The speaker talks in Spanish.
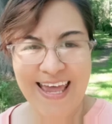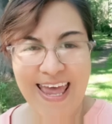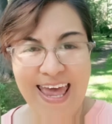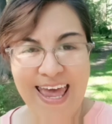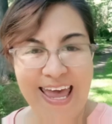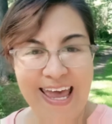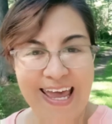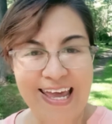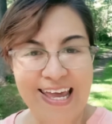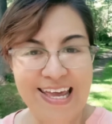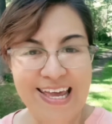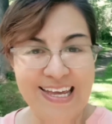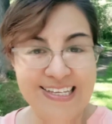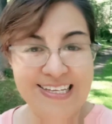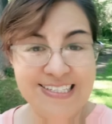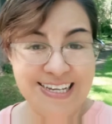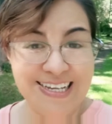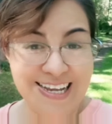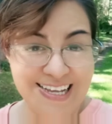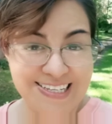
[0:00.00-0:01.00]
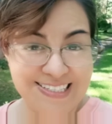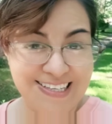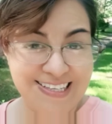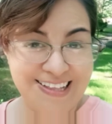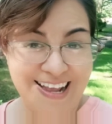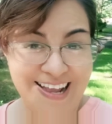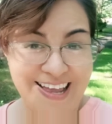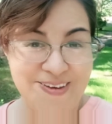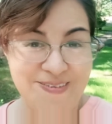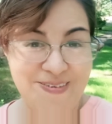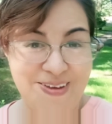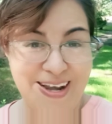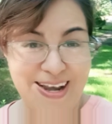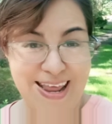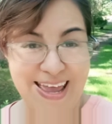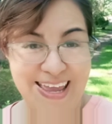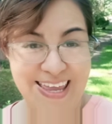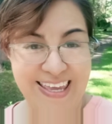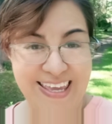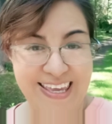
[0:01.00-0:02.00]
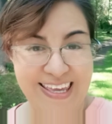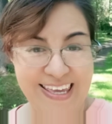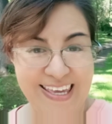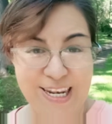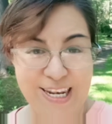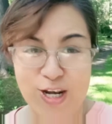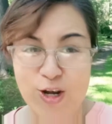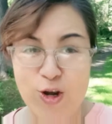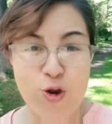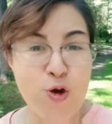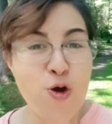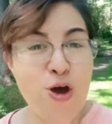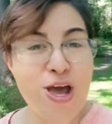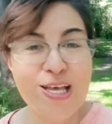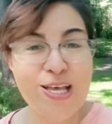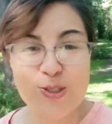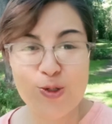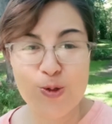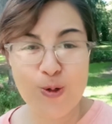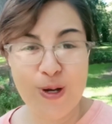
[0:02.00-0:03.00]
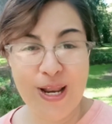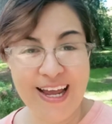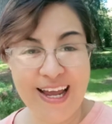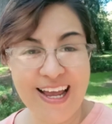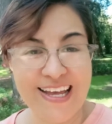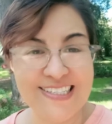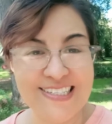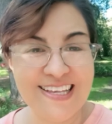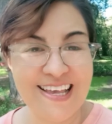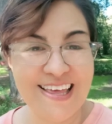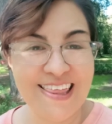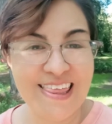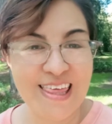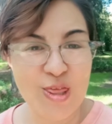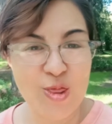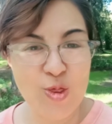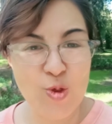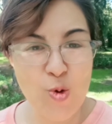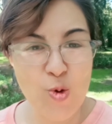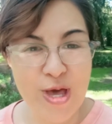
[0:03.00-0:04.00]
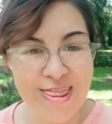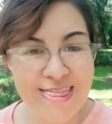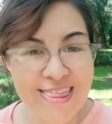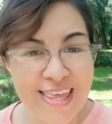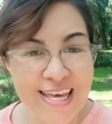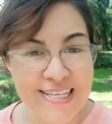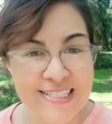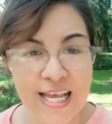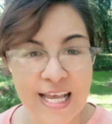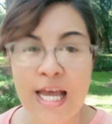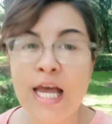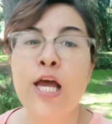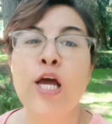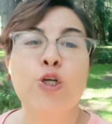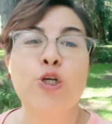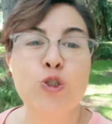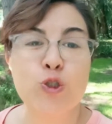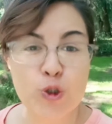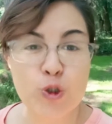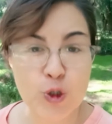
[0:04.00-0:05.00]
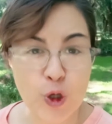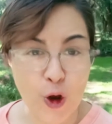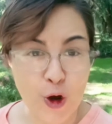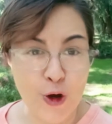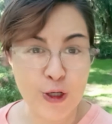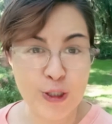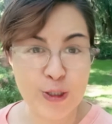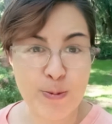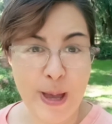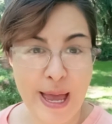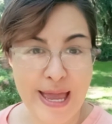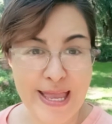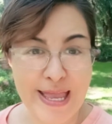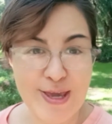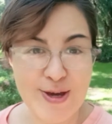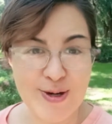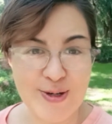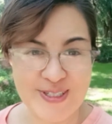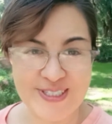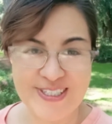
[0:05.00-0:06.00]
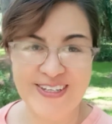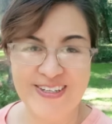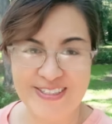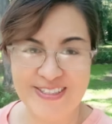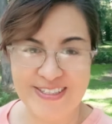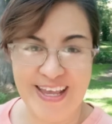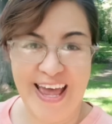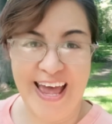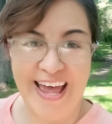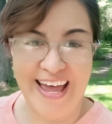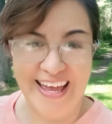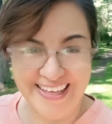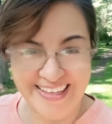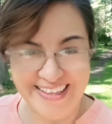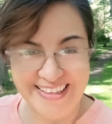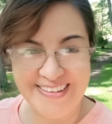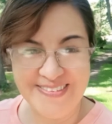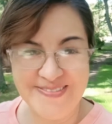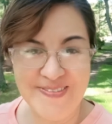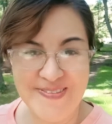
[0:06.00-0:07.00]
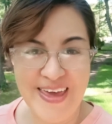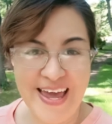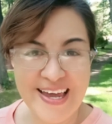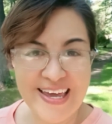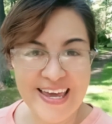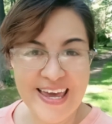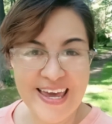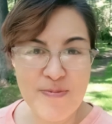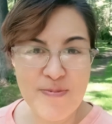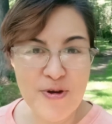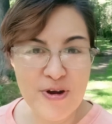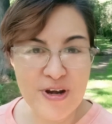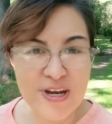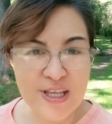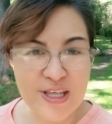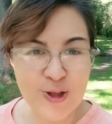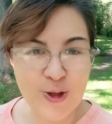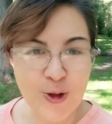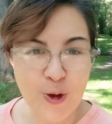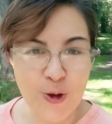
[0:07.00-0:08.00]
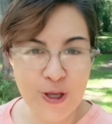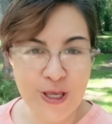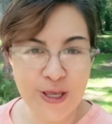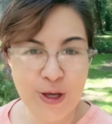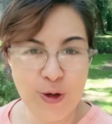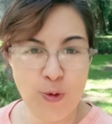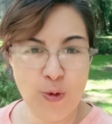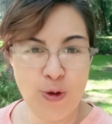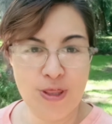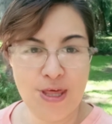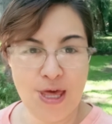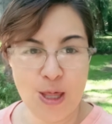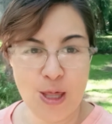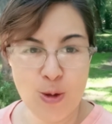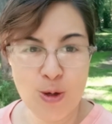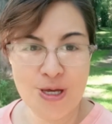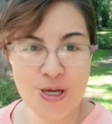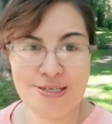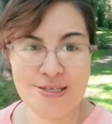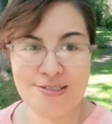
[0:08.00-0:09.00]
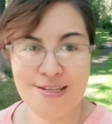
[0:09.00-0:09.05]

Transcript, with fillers: Esa casita que ven ahí no es una casa de duendes, son los baños. O sea, vean qué bonito y cuidado está el